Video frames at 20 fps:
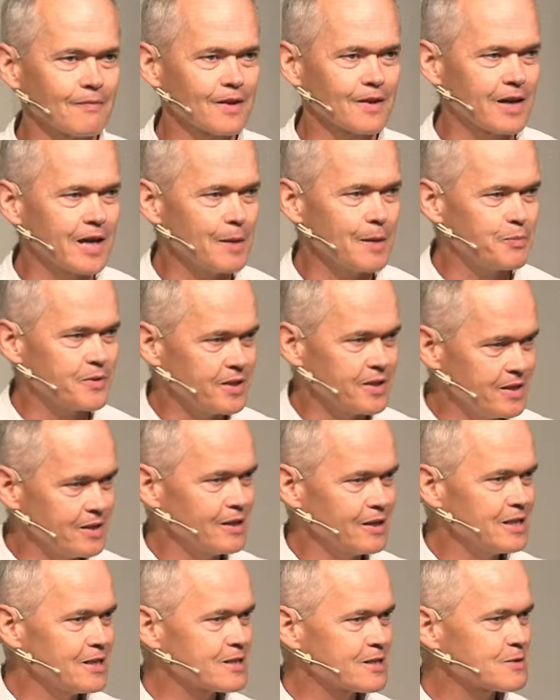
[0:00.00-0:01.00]
Gebt ihr
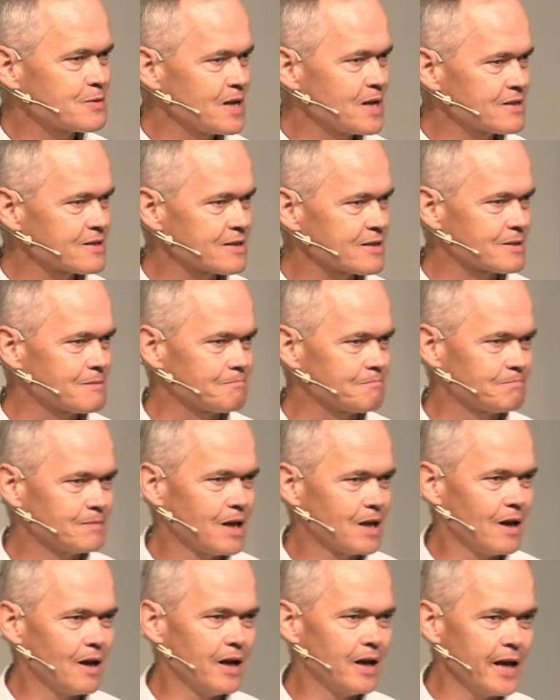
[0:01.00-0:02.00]
ihnen zu essen.
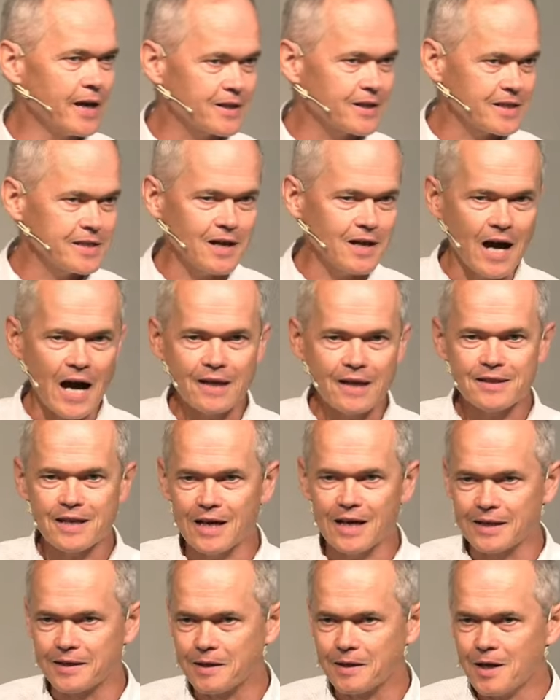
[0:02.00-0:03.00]
Legt ihr Hand
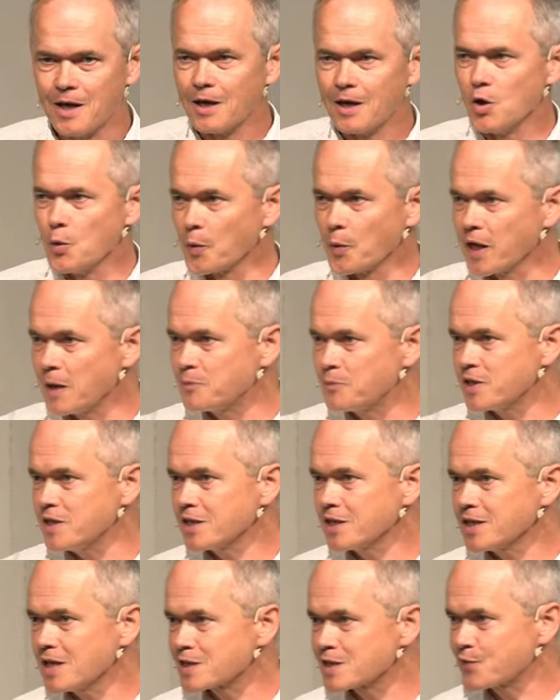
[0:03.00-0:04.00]
an. Übernehmt
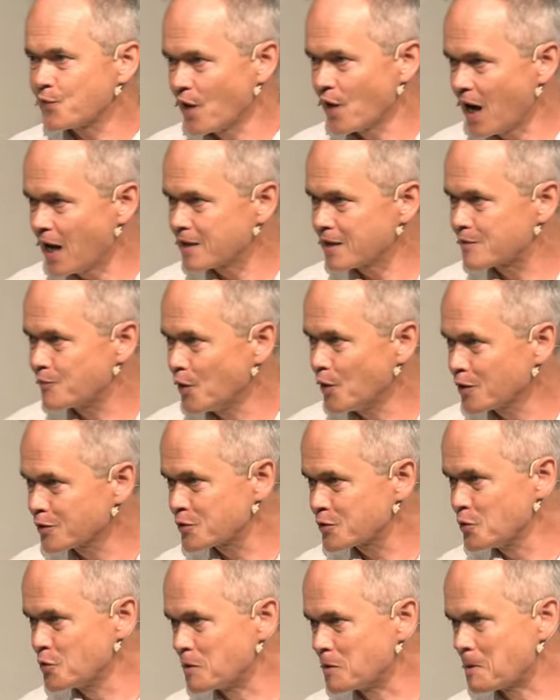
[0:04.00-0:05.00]
ihr jetzt
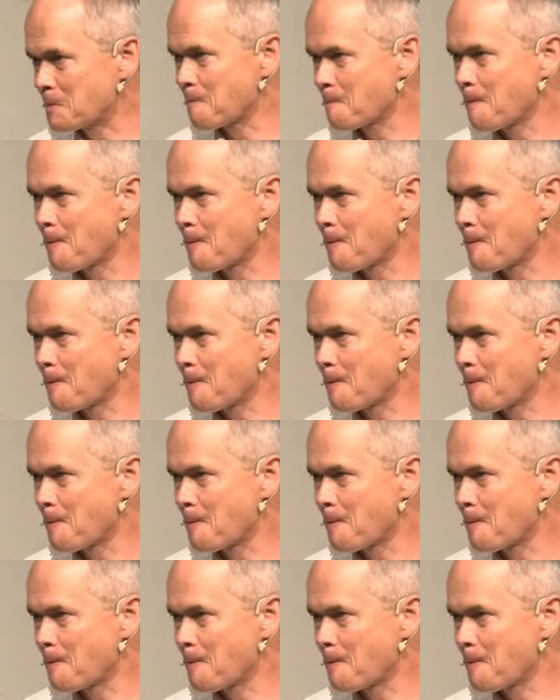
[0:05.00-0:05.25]
Verantwortung.